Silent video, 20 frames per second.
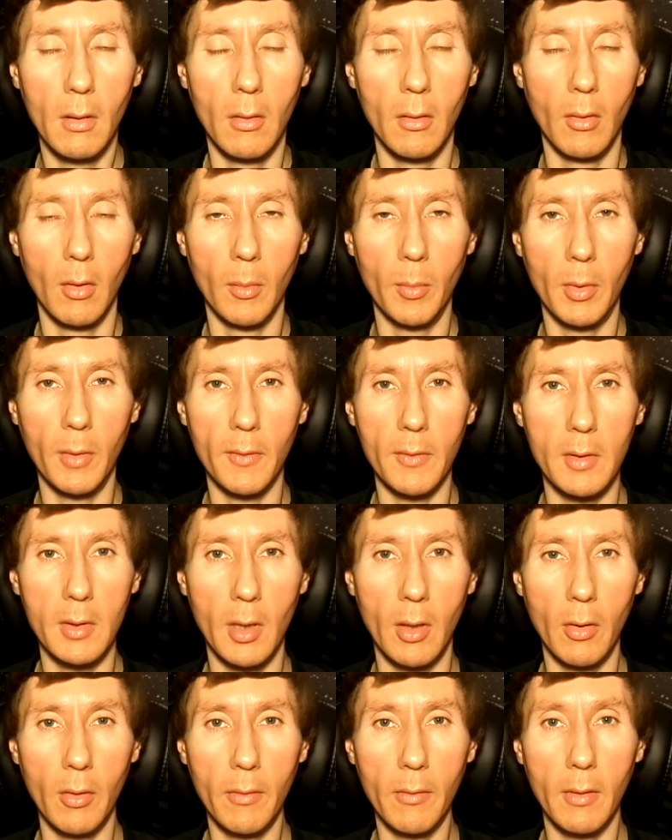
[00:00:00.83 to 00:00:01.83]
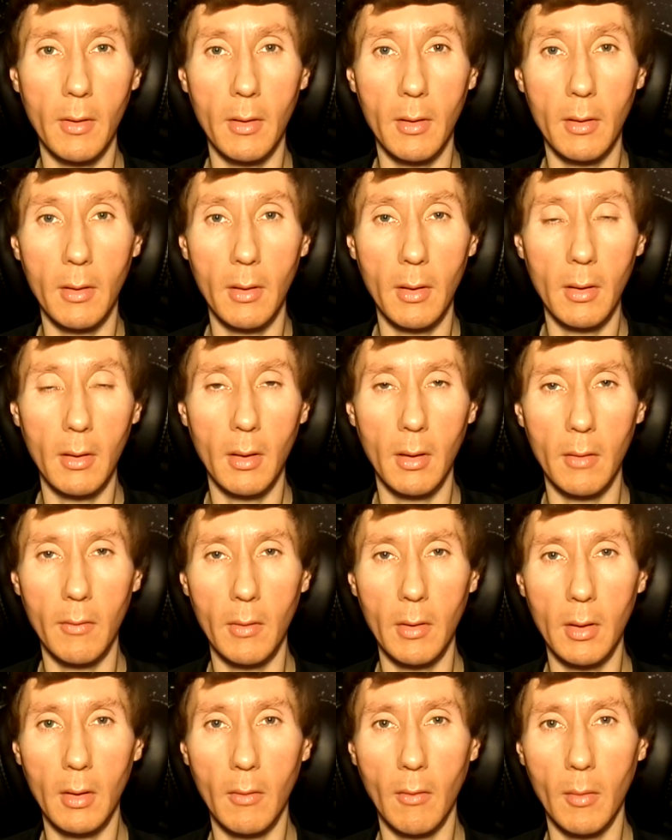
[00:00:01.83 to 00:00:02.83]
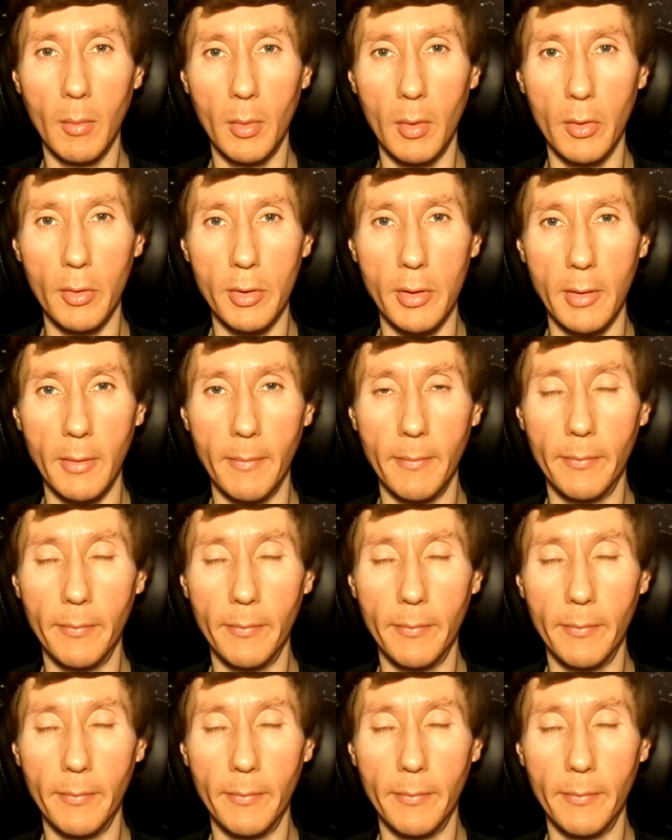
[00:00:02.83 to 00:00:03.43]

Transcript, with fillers: Доброго здоровья, и это ответ на вопросы.